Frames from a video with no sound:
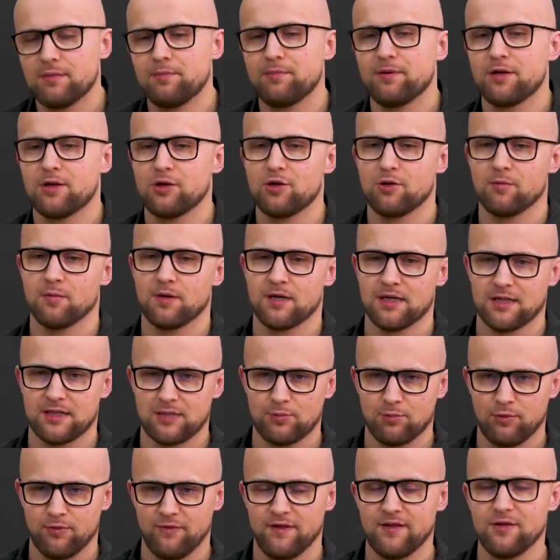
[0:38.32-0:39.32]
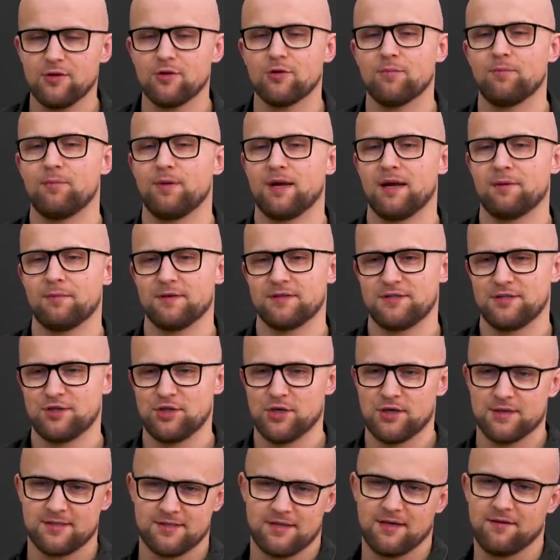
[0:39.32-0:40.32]
мы перейдем к этому видео, прямо
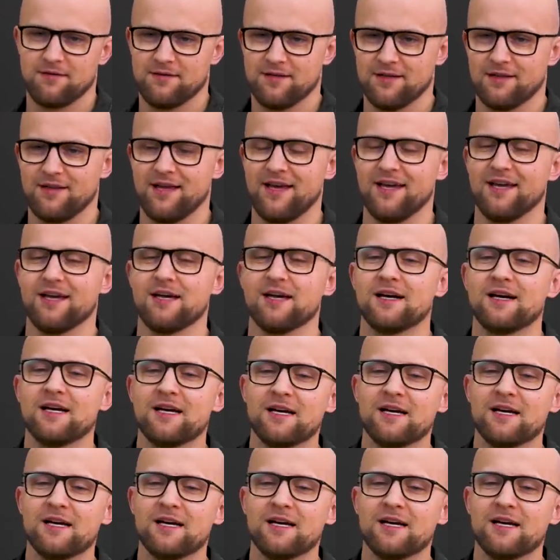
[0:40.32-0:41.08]
сейчас ставьте лайк,